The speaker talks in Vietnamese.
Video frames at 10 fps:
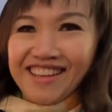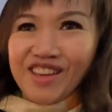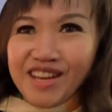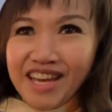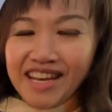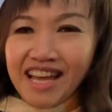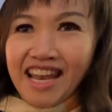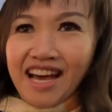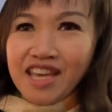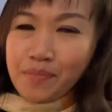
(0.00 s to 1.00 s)
cho nên á,
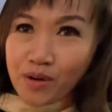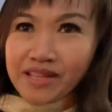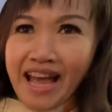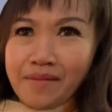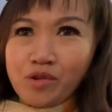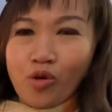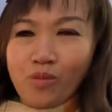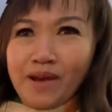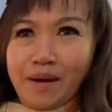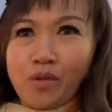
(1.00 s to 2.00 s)
là Epoch Time
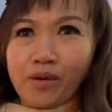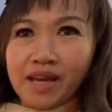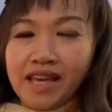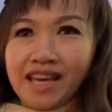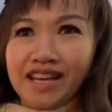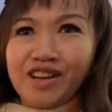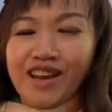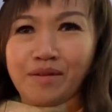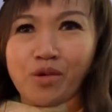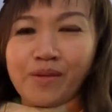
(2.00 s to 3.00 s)
cũng là một cái ờ,
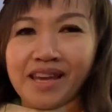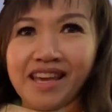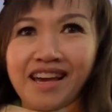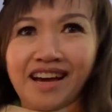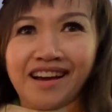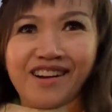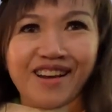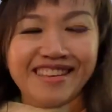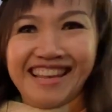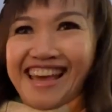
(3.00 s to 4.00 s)
gọi là một cái ờ,
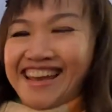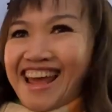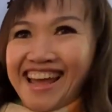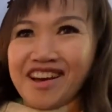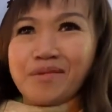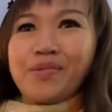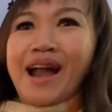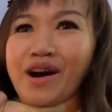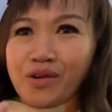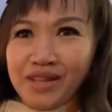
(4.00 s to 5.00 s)
gọi gì lẽ nè à,
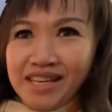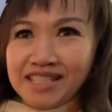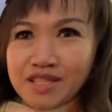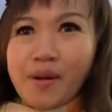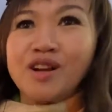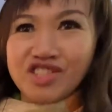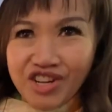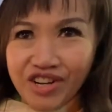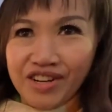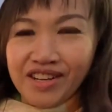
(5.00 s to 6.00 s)
proudly sponsor
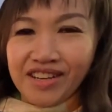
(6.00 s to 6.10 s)
à.